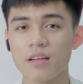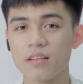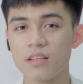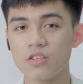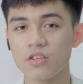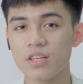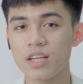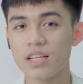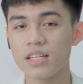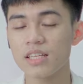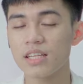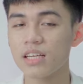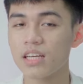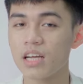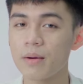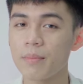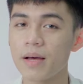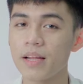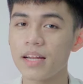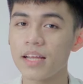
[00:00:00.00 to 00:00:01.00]
Thế cho nên
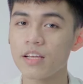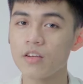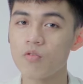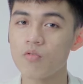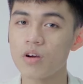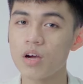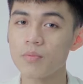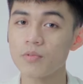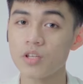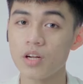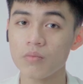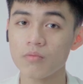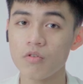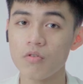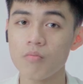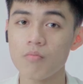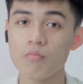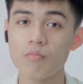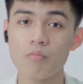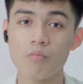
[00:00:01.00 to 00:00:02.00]
các bạn hãy cung cấp cho
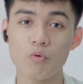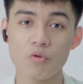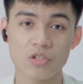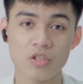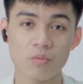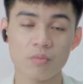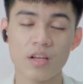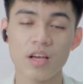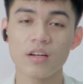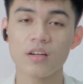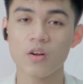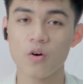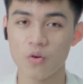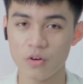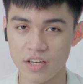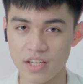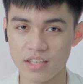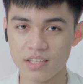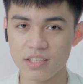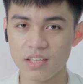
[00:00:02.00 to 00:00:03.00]
laptop một dòng điện
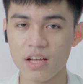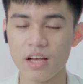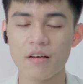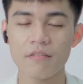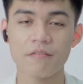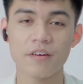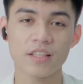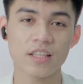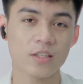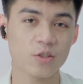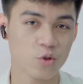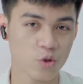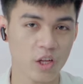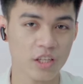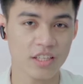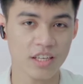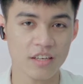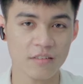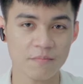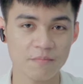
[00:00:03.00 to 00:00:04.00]
ổn định và thật
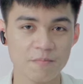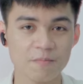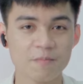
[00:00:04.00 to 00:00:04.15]
chuẩn nhé.